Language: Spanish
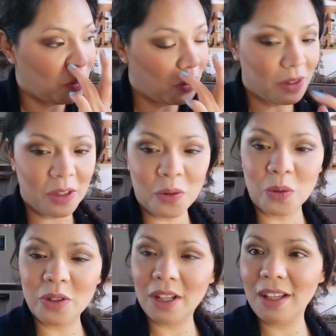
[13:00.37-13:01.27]
no te
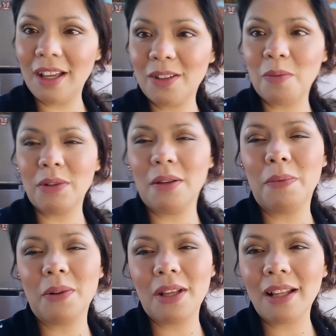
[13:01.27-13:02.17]
escuché y eso. Me dice,
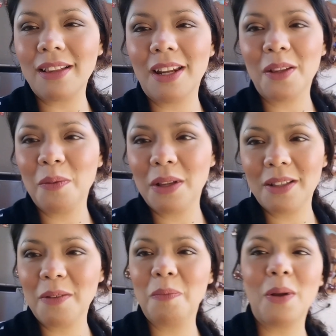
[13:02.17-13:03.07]
pero ya tres veces,